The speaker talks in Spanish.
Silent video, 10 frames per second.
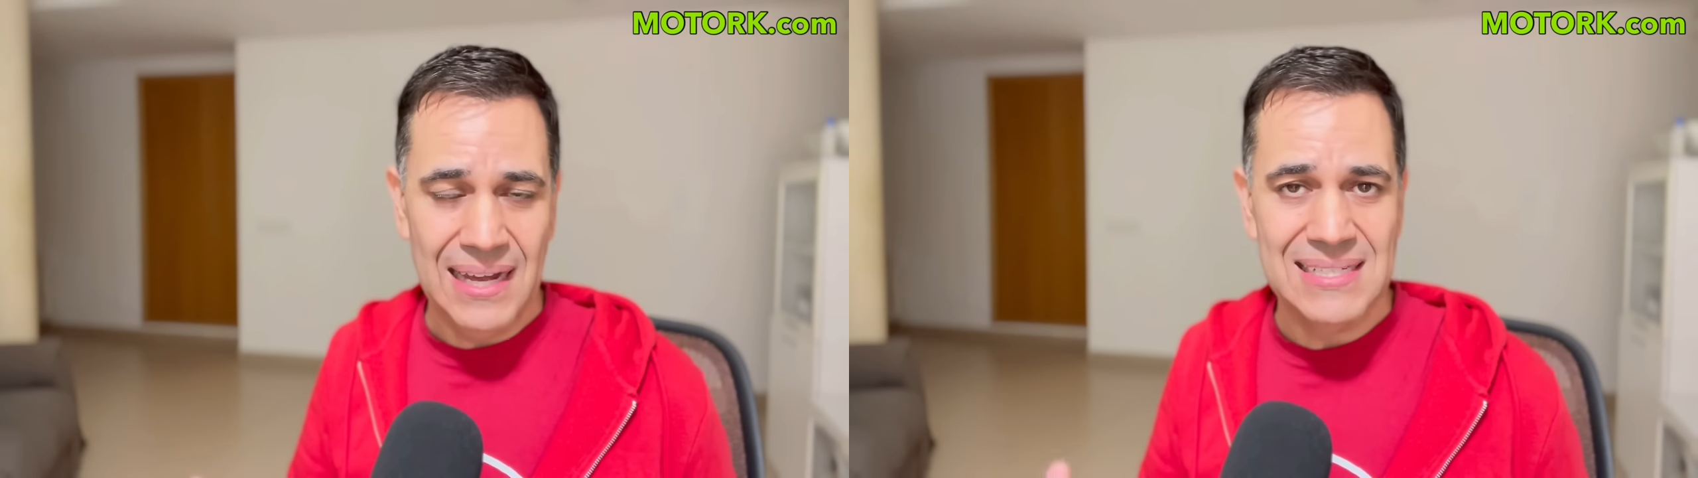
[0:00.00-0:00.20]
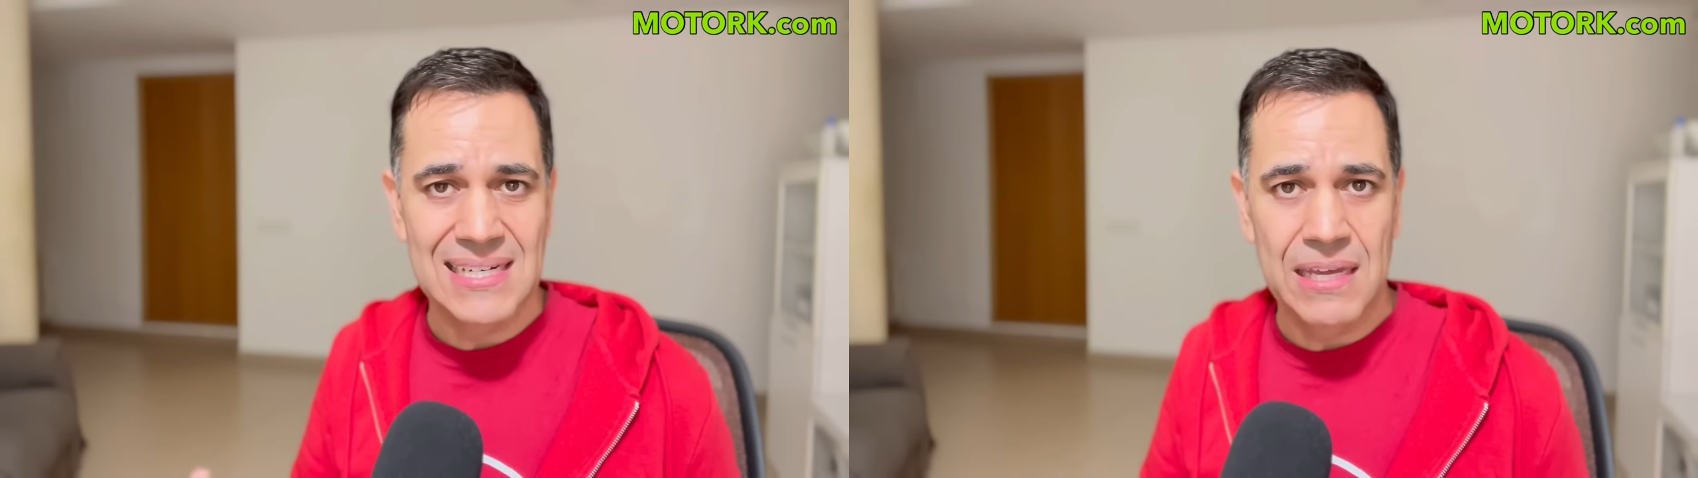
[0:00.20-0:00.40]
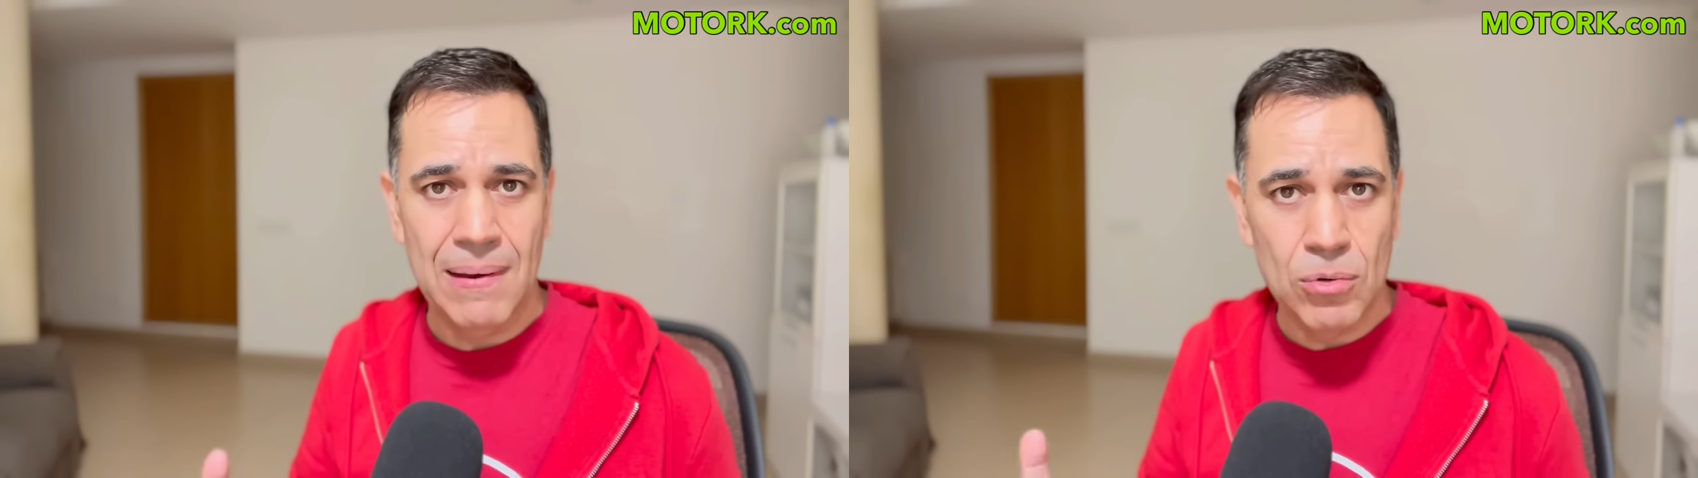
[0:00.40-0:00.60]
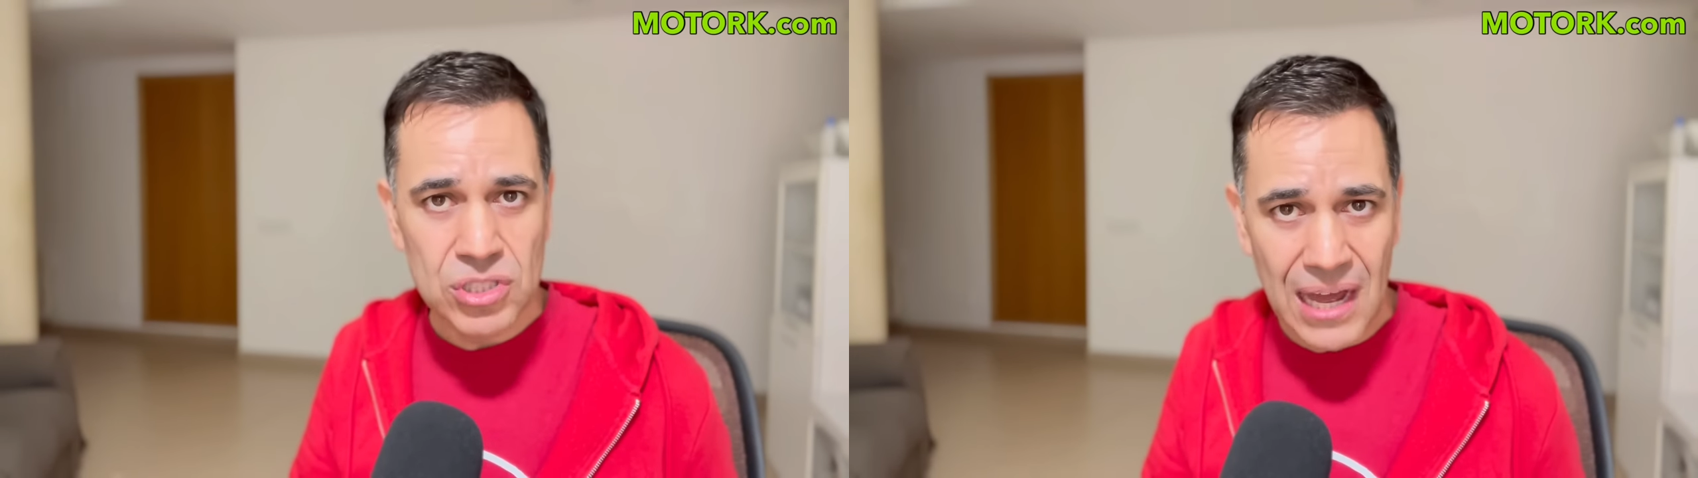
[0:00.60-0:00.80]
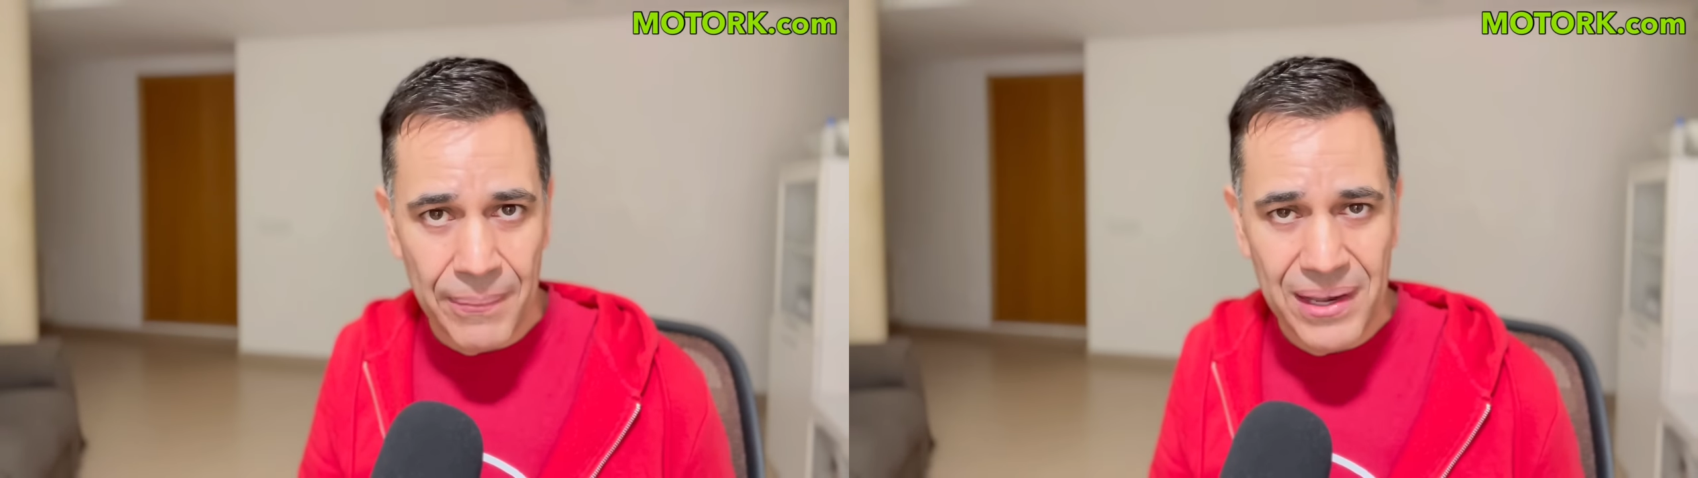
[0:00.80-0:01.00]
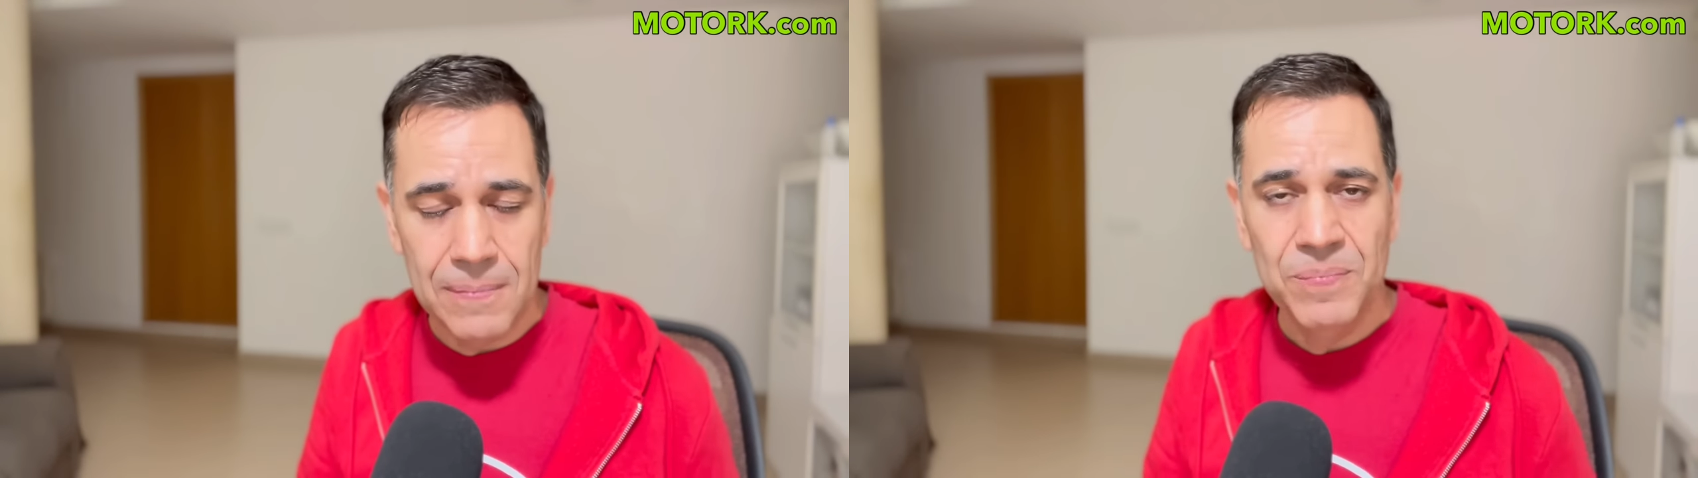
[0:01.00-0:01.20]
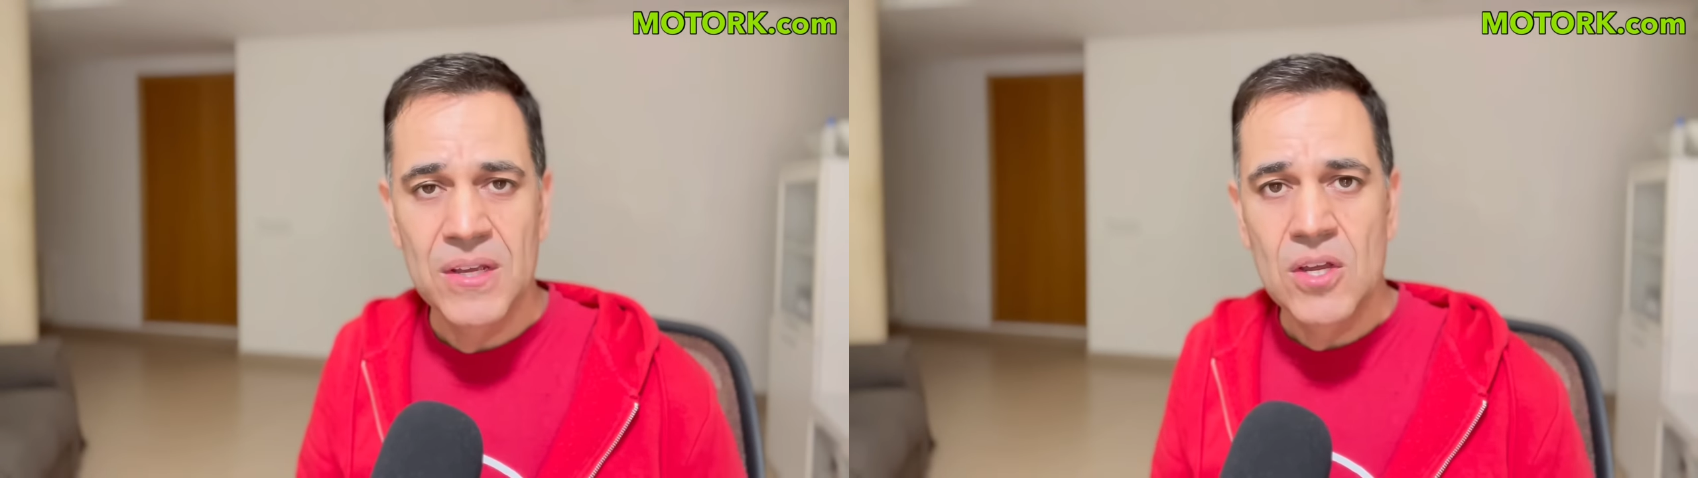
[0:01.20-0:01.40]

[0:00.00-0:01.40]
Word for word: así es que vamos a ver